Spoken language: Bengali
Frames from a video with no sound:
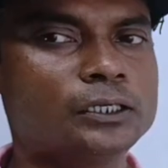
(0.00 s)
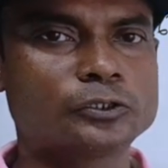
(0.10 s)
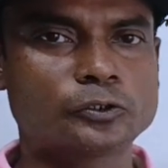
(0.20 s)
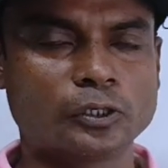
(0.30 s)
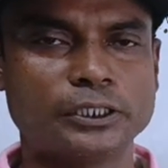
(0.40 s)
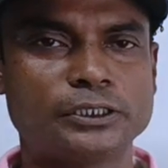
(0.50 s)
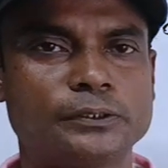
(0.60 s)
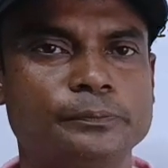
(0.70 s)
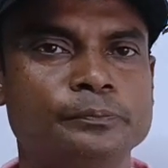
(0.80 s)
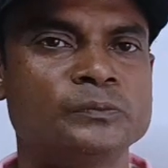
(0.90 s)
চল্লিশ
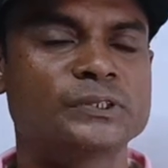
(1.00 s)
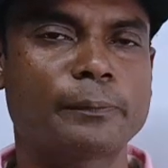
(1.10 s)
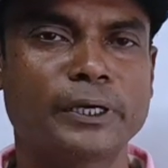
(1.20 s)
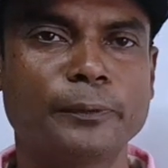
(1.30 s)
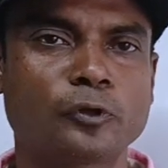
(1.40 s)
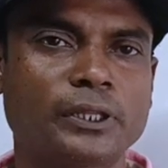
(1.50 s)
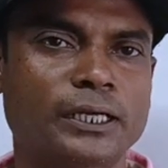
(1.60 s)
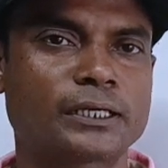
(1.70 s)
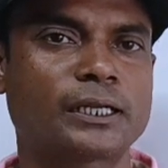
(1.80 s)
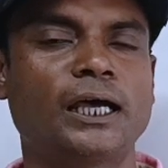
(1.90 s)
তার মানে
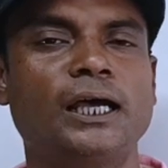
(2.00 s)
প্রত্যেকটা